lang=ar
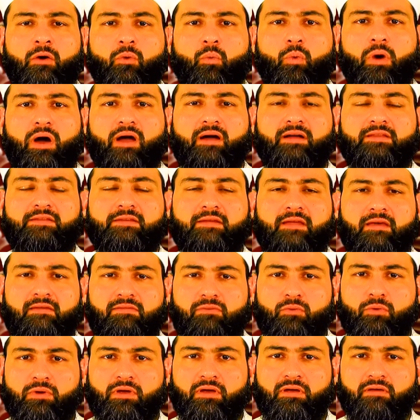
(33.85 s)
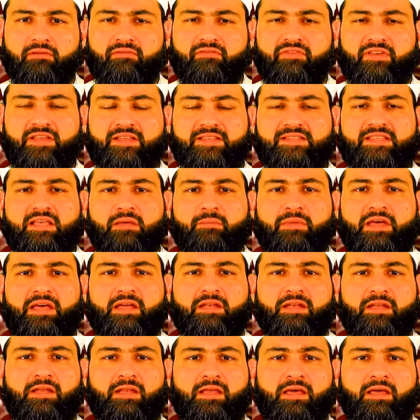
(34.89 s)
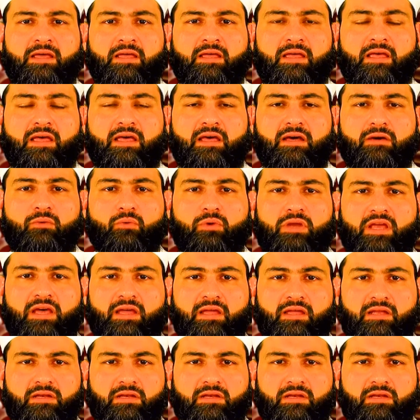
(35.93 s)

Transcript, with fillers: وقد كثر في زماننا هؤلاء